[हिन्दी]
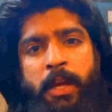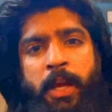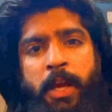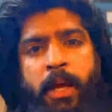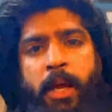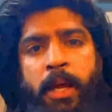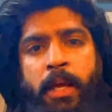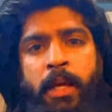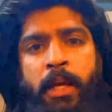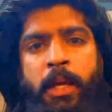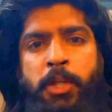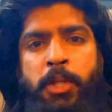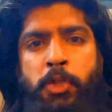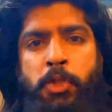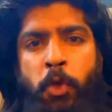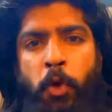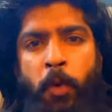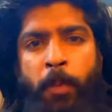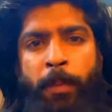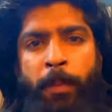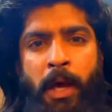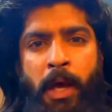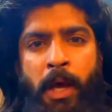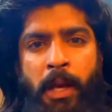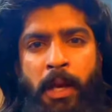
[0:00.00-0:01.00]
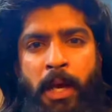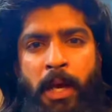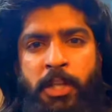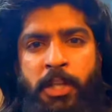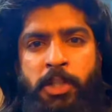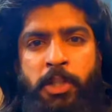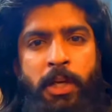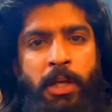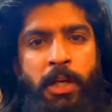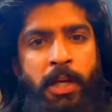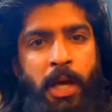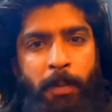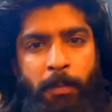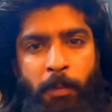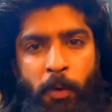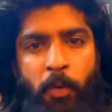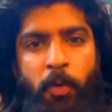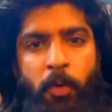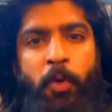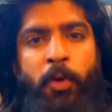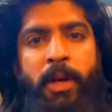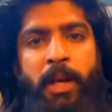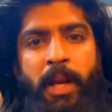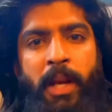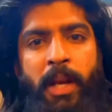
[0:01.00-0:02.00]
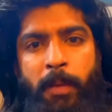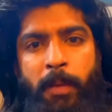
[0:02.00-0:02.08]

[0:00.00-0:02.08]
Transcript: से कि जो प्यार आज तक आप लोग